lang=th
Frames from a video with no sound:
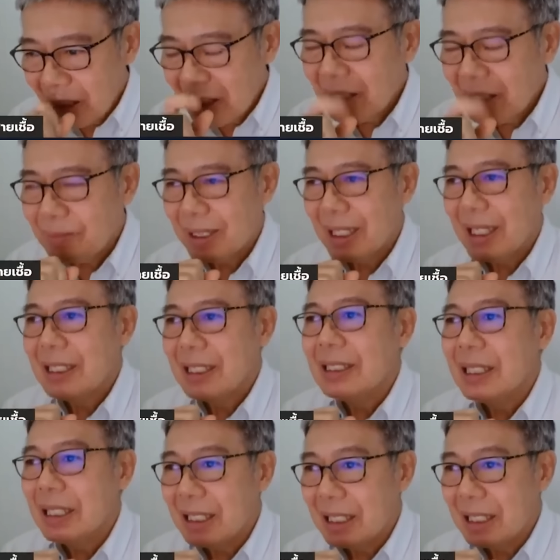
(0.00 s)
ก็คือประเทศ
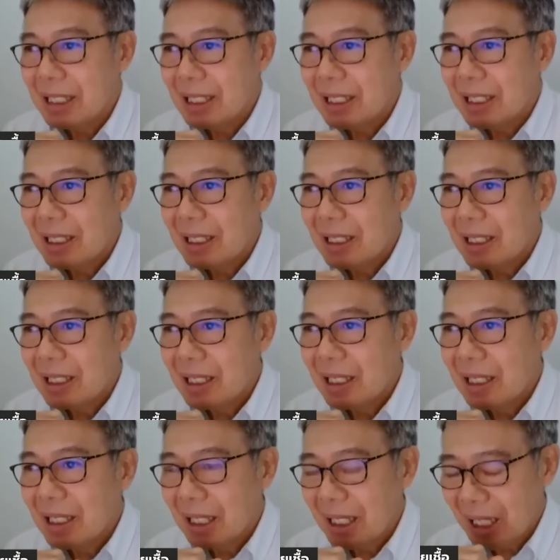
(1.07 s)
จีน
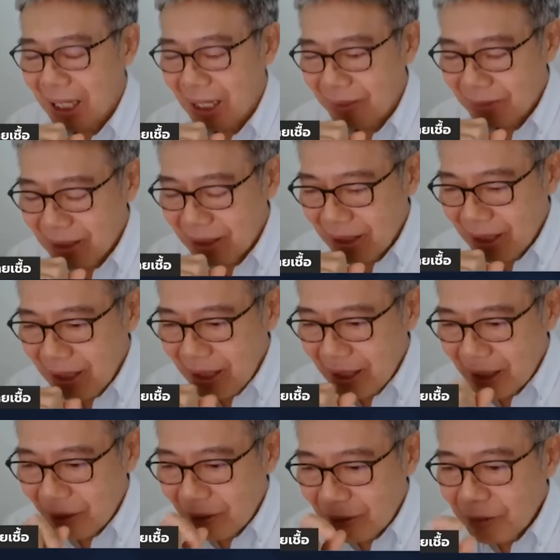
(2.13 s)
นะครับ
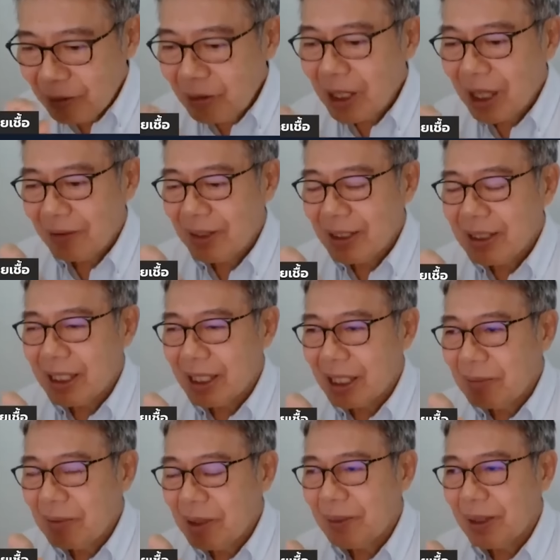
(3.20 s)
เรารู้ว่าจีน
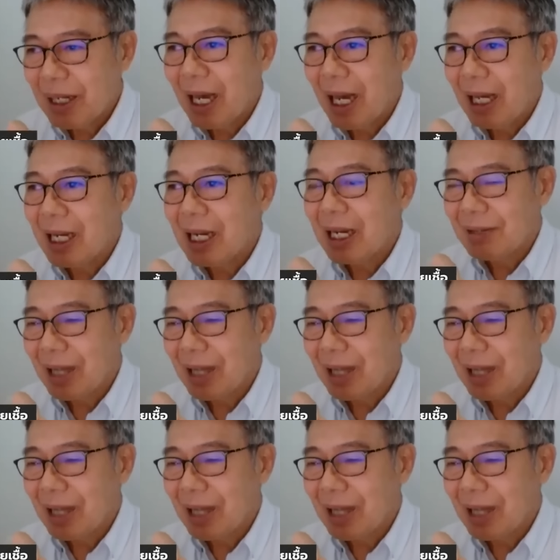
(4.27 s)
เขามีปัญหาเรื่อง